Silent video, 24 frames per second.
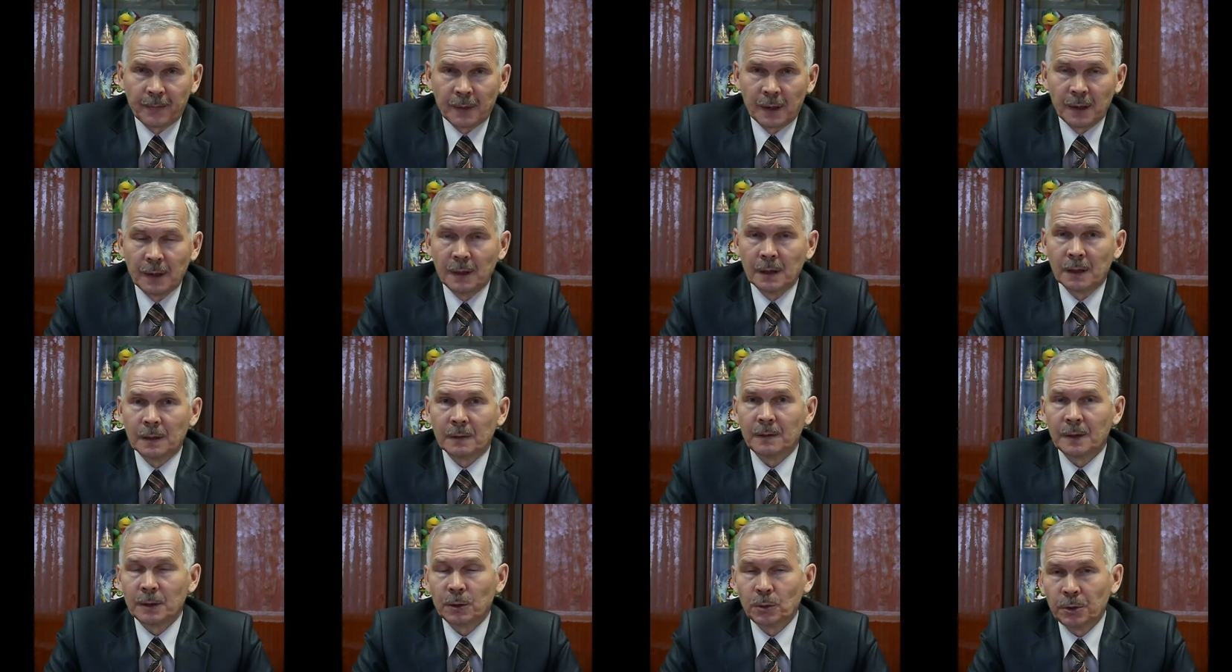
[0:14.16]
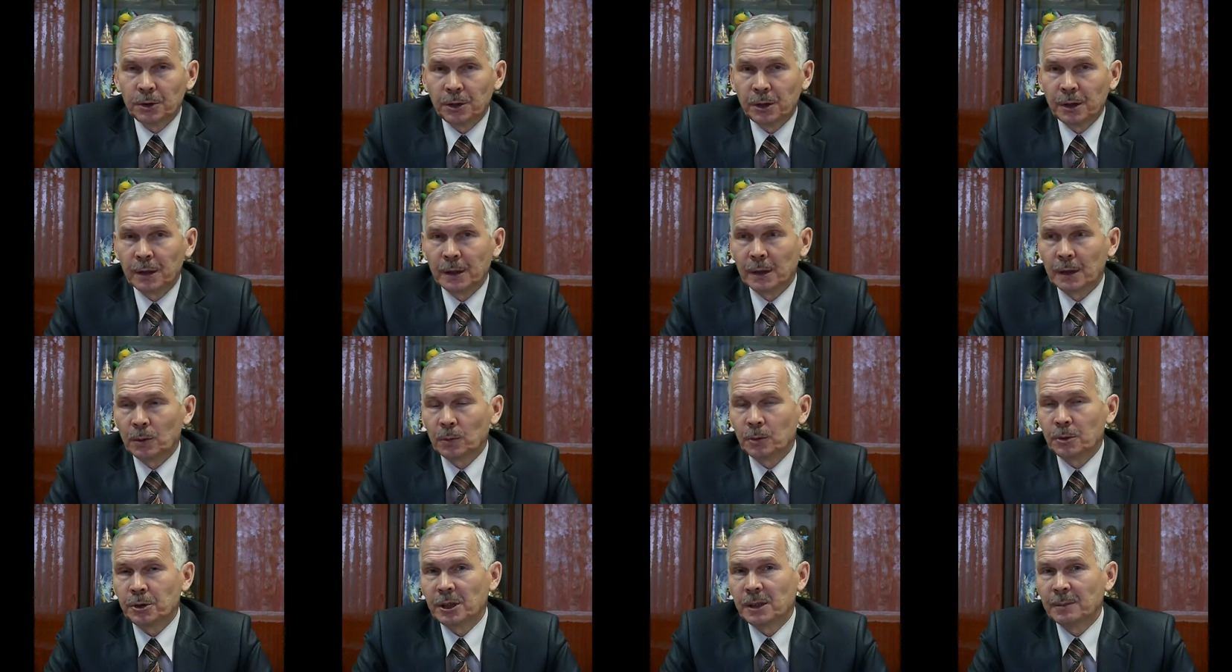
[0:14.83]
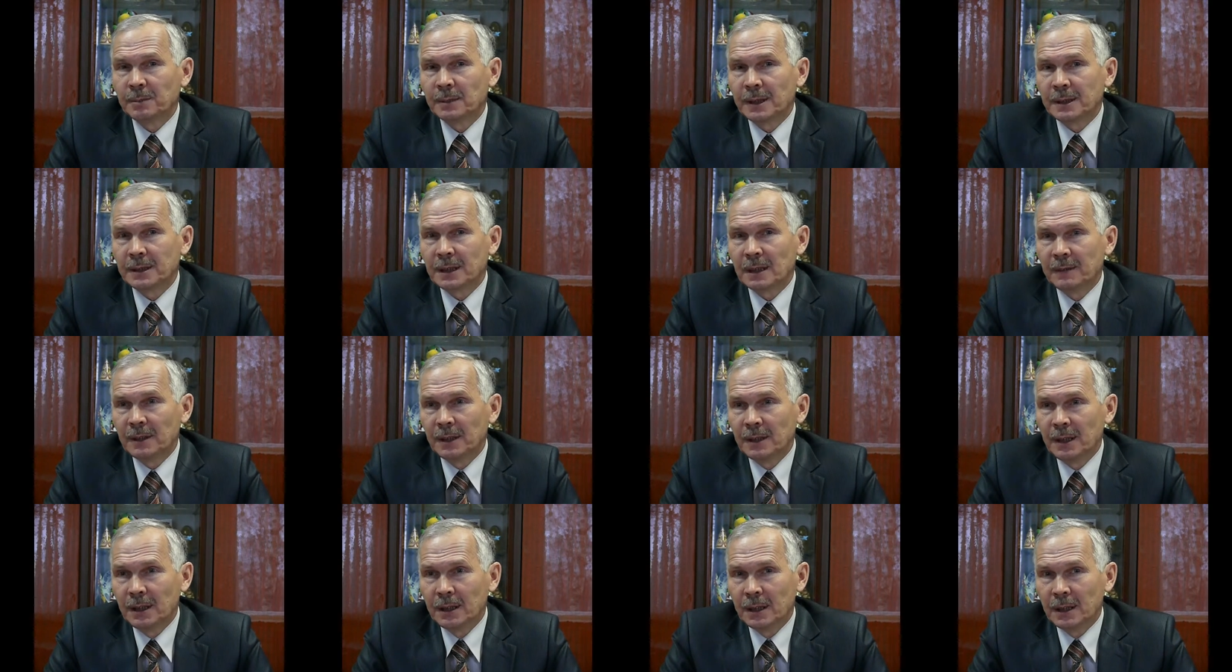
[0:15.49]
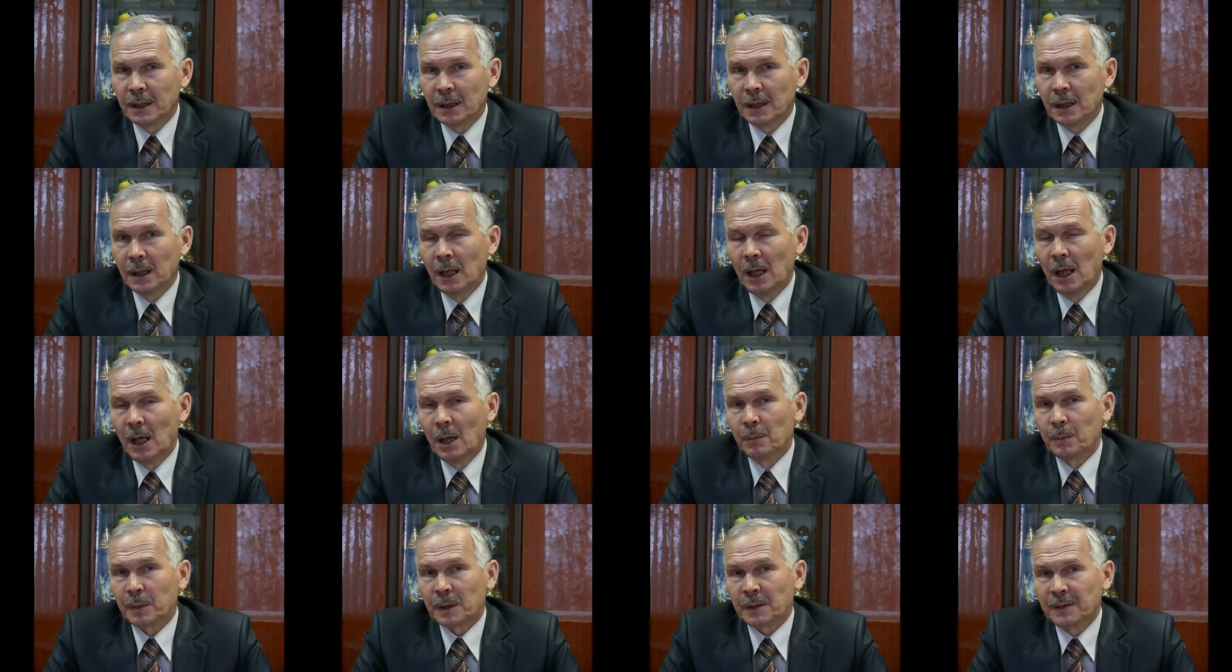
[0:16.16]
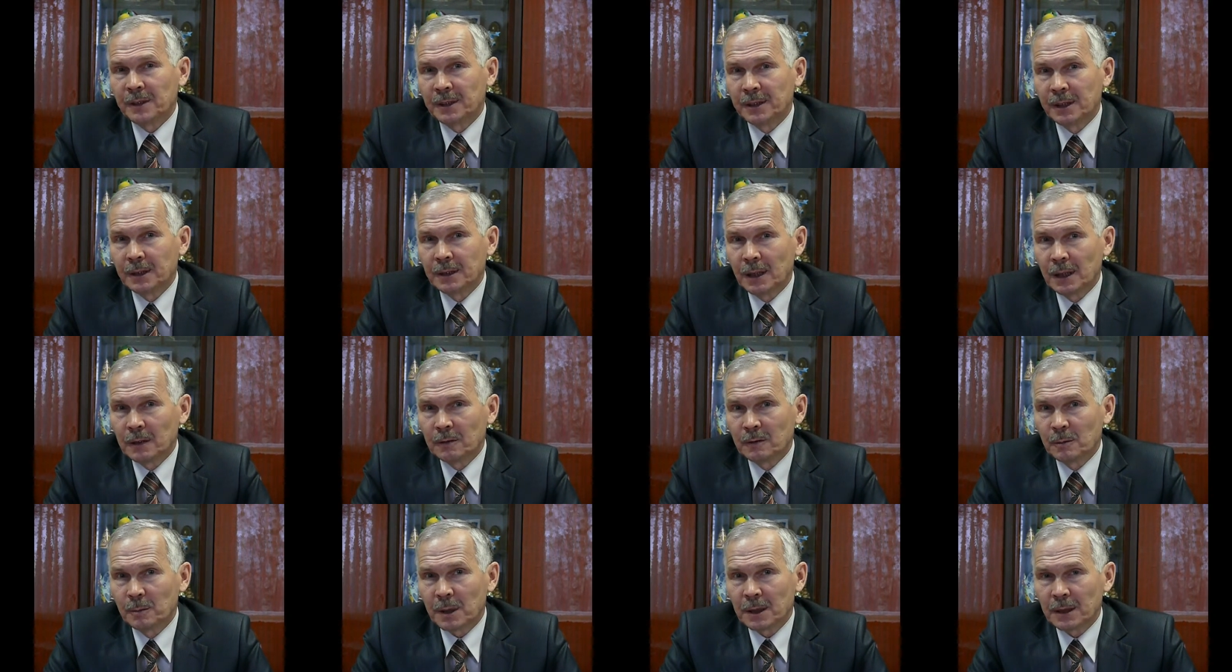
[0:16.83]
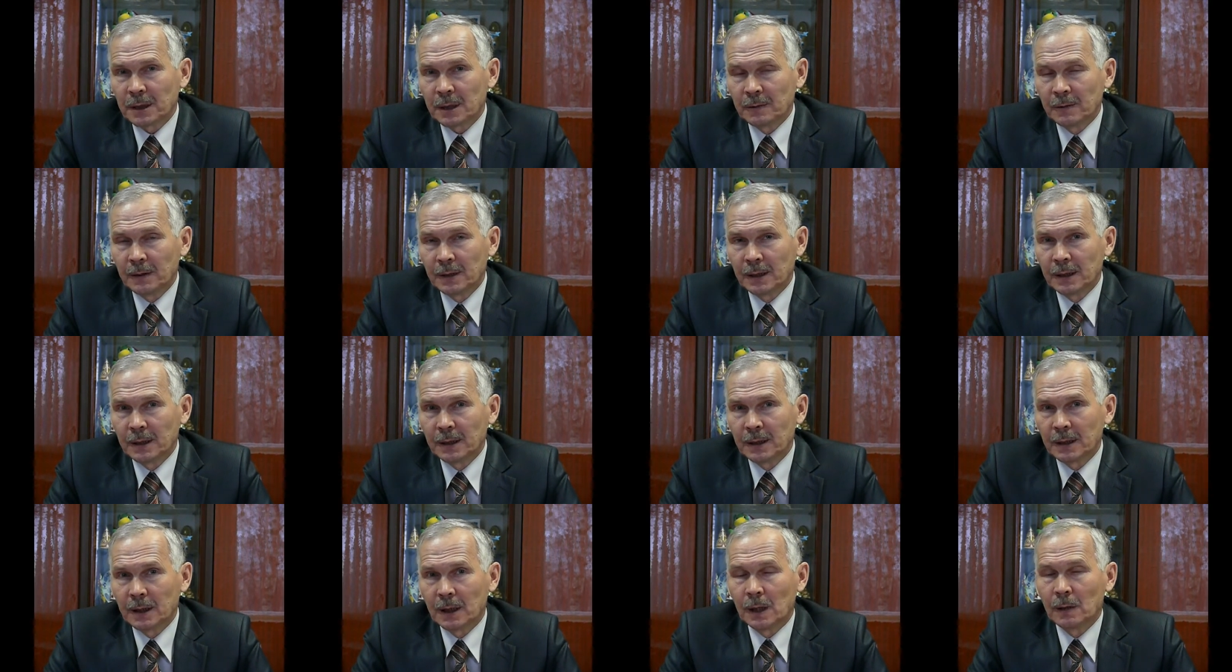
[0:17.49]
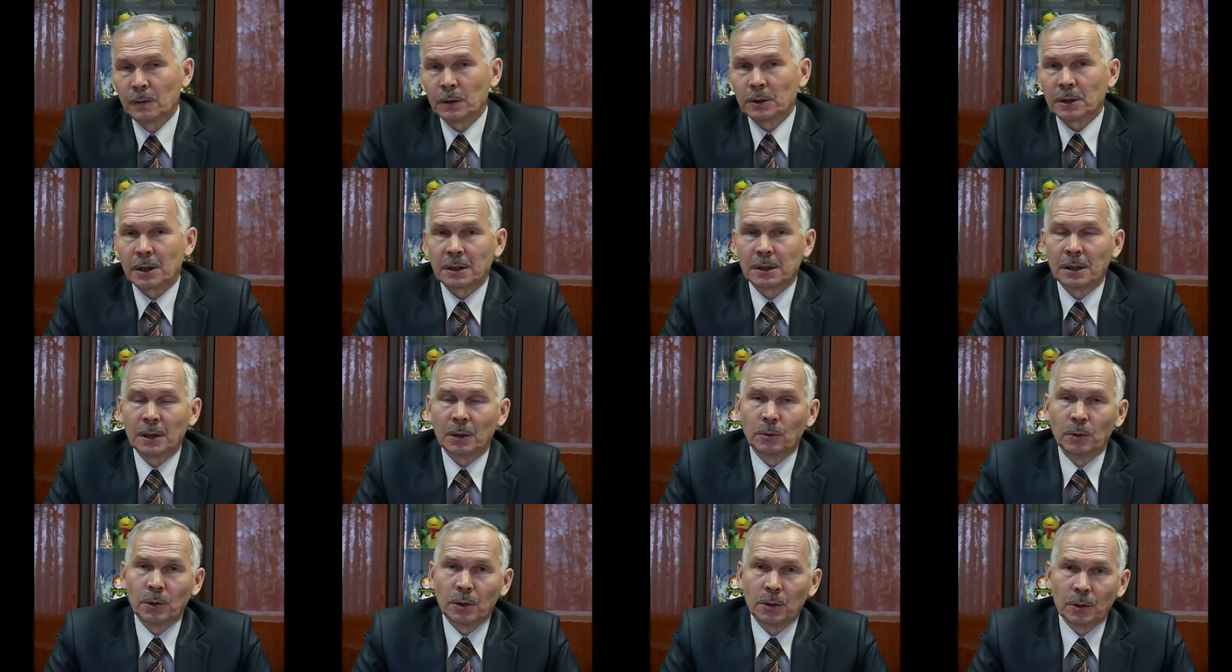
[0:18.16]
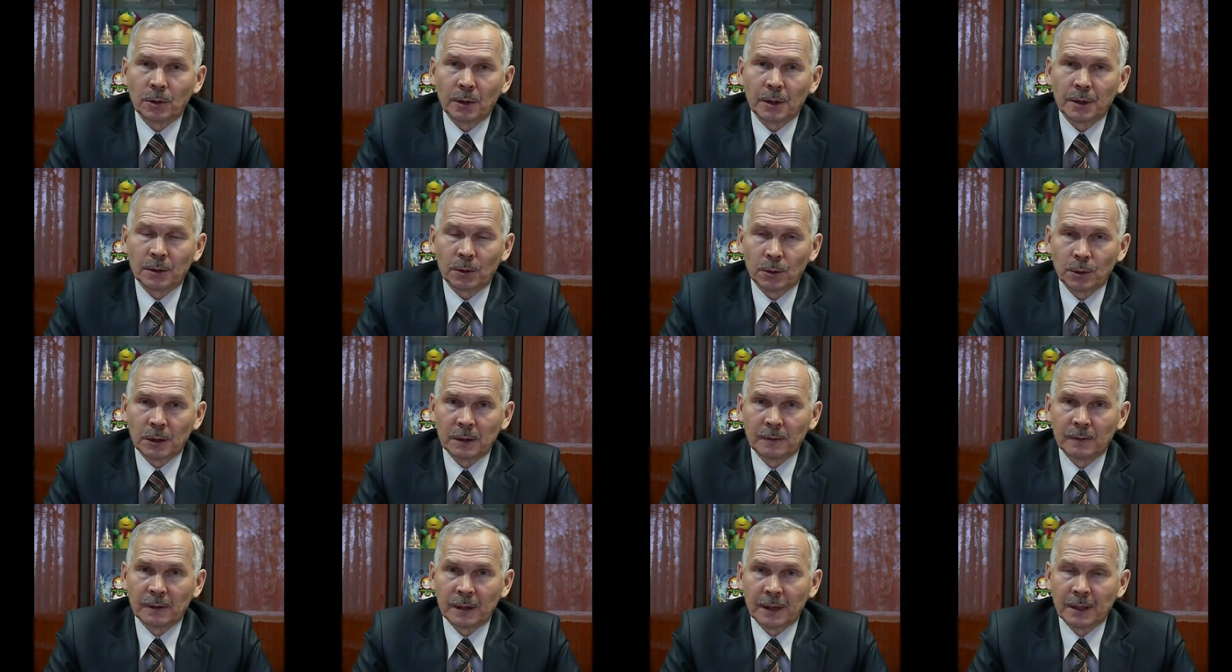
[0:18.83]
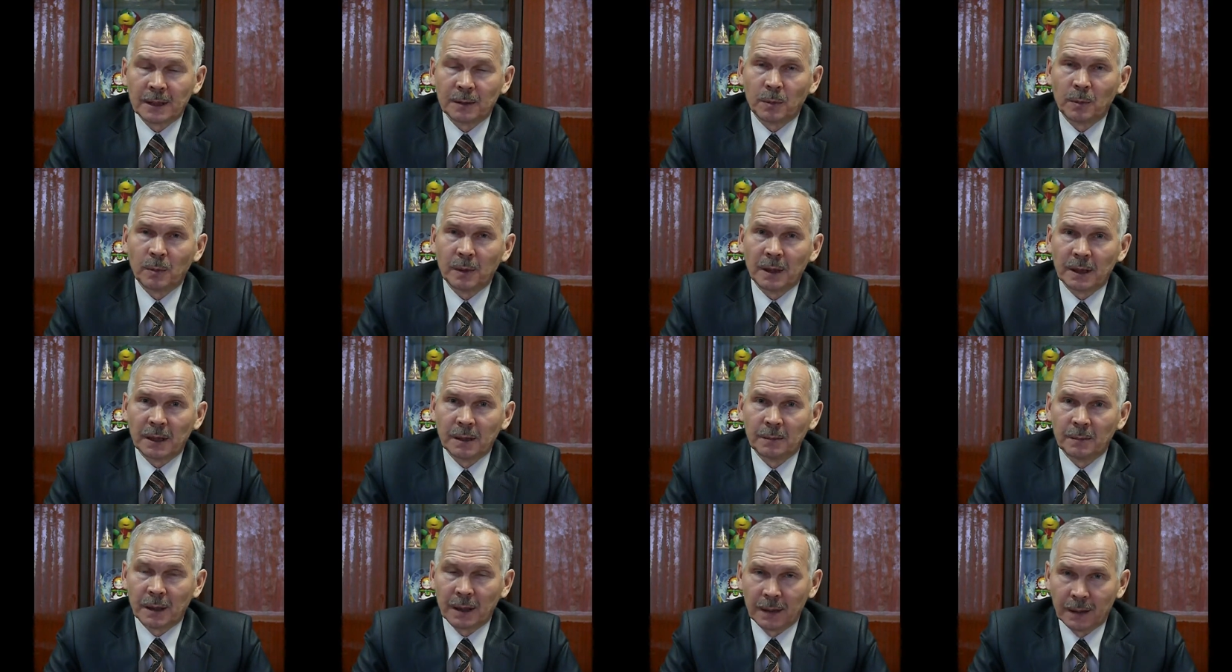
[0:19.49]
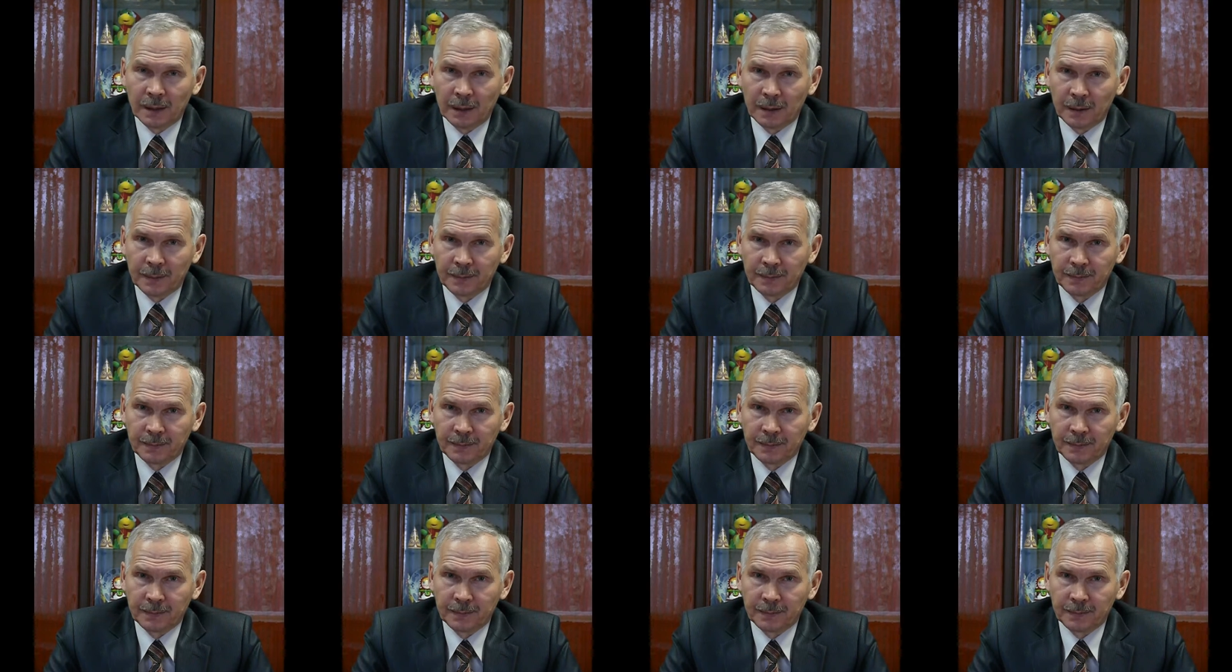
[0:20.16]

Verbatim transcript: и ведущее учебное заведение профессионального образования в отрасли культуры и искусства Республики Марьял.